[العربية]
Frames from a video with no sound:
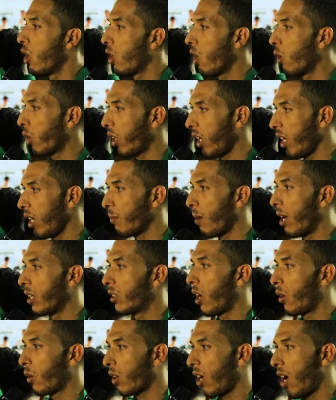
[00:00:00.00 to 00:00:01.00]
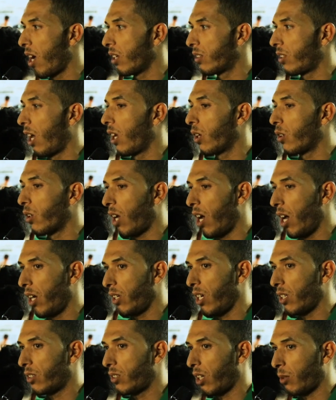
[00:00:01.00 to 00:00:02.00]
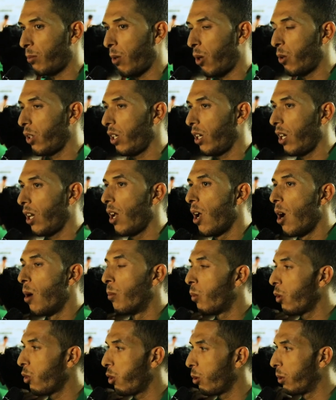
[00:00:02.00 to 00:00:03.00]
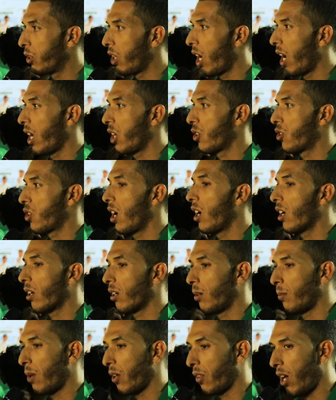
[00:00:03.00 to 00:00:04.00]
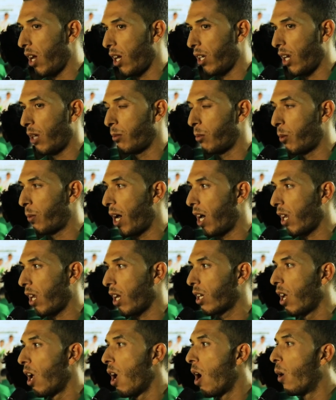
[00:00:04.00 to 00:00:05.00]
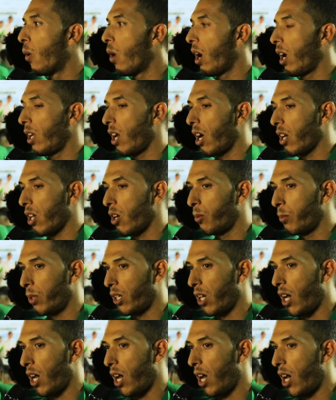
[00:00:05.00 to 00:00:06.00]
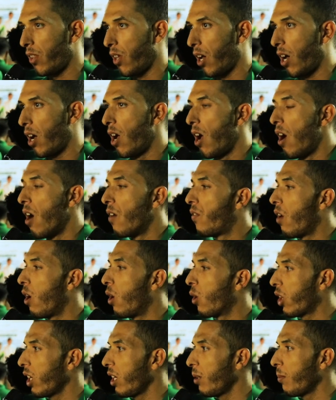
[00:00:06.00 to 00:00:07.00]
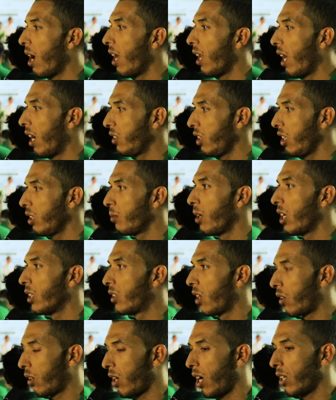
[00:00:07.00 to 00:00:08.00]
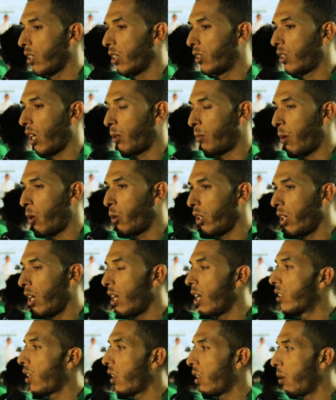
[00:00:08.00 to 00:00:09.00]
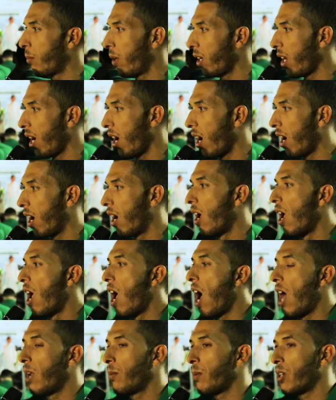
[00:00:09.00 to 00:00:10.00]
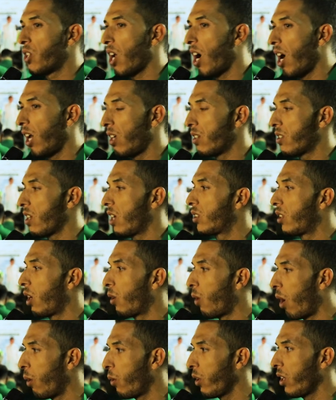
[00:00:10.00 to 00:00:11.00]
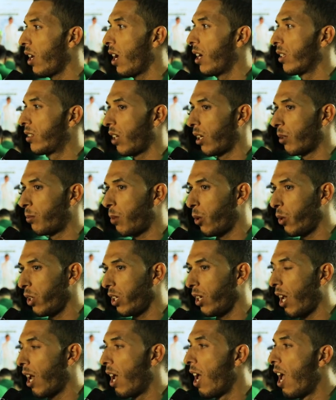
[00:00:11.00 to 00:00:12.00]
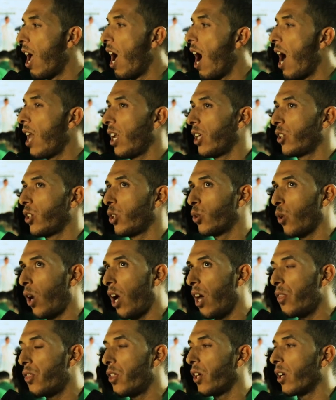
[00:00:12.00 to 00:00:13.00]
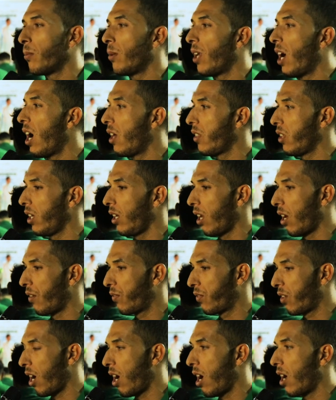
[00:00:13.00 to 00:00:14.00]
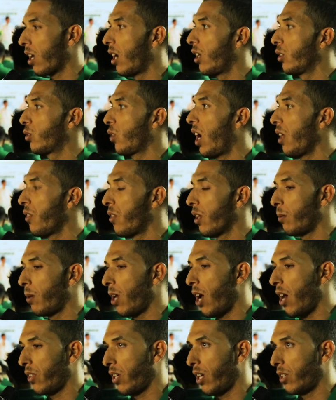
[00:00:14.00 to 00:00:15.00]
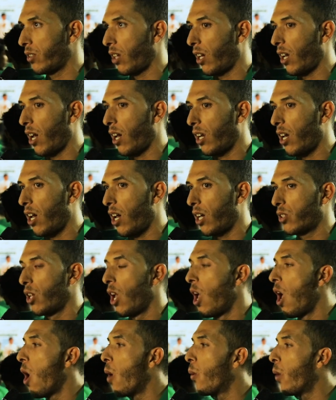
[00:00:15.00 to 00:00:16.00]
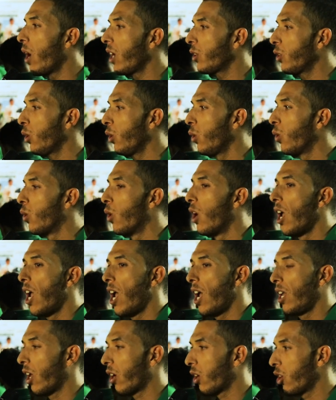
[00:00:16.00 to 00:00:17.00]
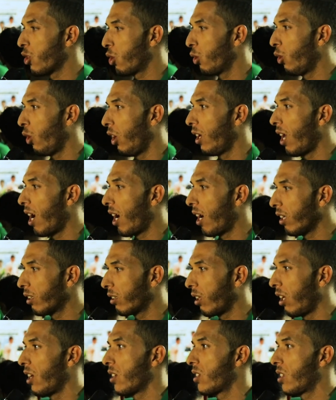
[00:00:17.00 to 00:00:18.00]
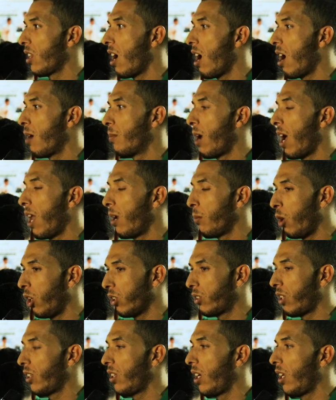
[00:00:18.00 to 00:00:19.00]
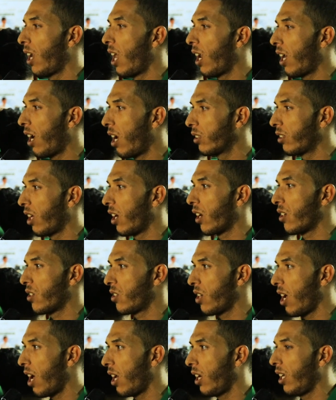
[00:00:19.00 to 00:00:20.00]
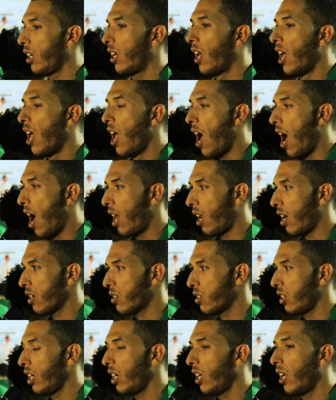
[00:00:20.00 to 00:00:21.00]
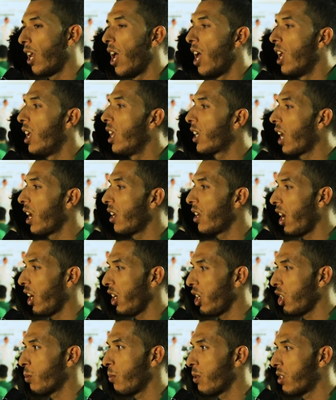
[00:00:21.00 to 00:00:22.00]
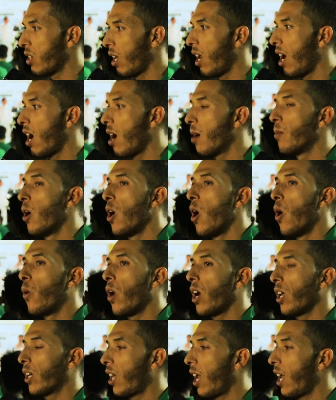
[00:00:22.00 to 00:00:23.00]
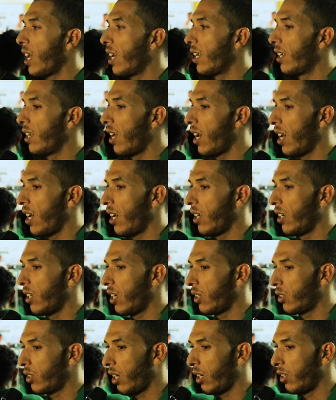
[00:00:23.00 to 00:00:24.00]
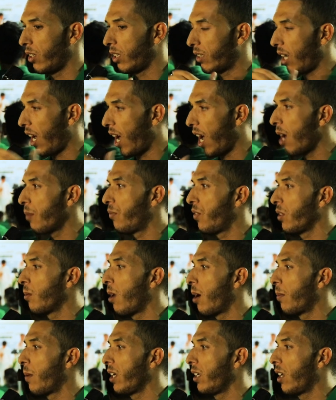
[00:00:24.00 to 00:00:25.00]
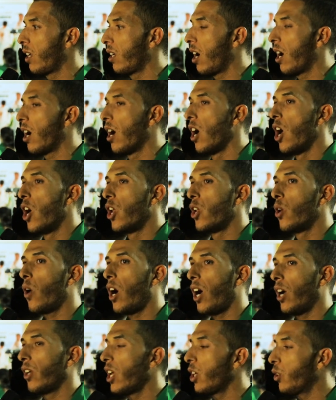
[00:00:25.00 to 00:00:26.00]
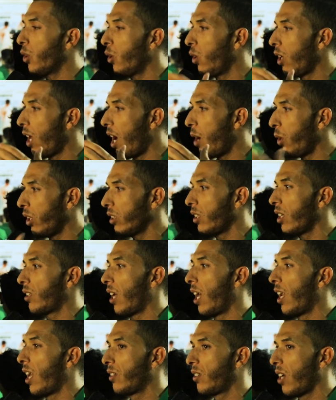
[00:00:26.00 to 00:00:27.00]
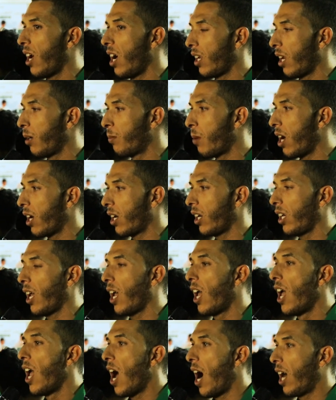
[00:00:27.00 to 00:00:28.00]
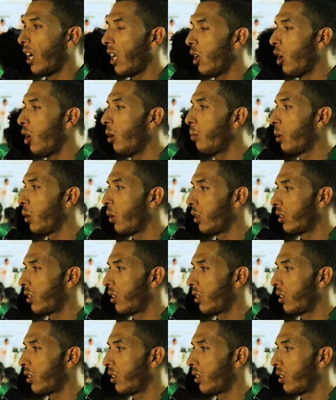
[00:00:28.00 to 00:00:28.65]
يقيم الدورات القرآنية التربوية منذ بداية شهر رمضان المبارك وإلى يومنا هذا فأقيم العديد من الدورات التربوية يتضمنها المجالس التوعوية التربوية التي تحذر من هذه الأفكار التي تحذر من هذه التيارات ويدعو إلى الرجوع إلى خط الإسلام المعتدل الخط الرسالي الأصيل لكي نعيش بسلام وكي نتحافي ما بيننا ندعو إلى وحدة الأديان الباقية على الحب